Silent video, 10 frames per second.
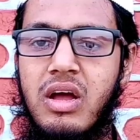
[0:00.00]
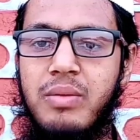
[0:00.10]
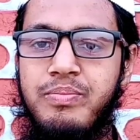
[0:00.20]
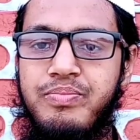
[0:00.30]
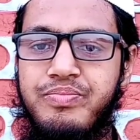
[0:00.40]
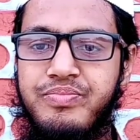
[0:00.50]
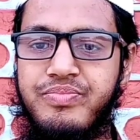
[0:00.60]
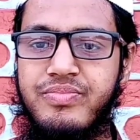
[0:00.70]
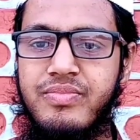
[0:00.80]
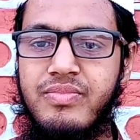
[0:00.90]
যদি
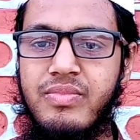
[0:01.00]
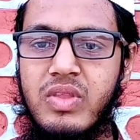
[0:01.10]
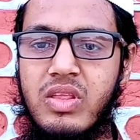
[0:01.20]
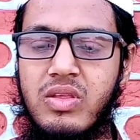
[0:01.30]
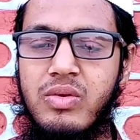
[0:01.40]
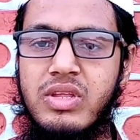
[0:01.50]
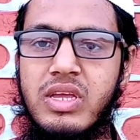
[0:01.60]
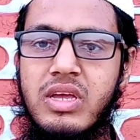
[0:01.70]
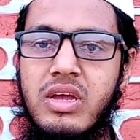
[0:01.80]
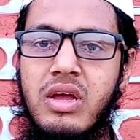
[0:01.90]
কাদা
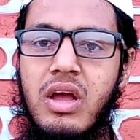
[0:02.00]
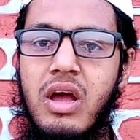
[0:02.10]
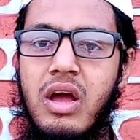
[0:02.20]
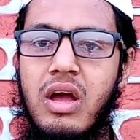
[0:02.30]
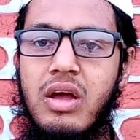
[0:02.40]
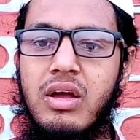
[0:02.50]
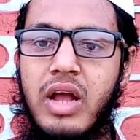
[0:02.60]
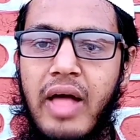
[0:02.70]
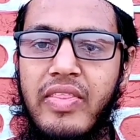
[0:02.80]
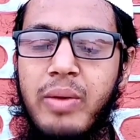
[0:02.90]
মাটির ভিতরে
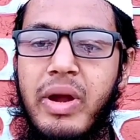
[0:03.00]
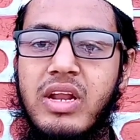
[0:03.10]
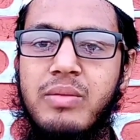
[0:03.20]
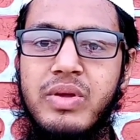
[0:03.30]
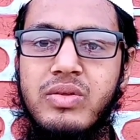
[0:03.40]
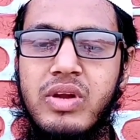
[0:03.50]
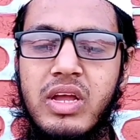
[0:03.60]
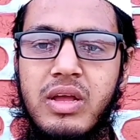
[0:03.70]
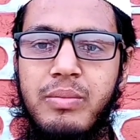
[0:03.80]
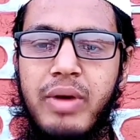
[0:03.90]
বা কাদাতে
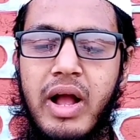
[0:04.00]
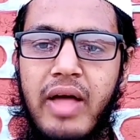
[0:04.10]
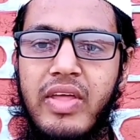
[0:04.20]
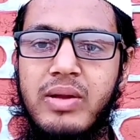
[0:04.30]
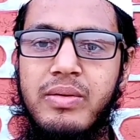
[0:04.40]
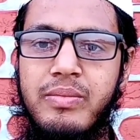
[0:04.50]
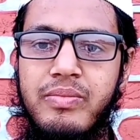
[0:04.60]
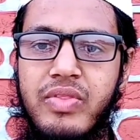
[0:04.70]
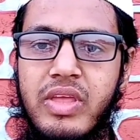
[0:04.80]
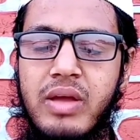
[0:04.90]
মই দেওয়া হয়
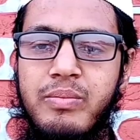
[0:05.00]
বা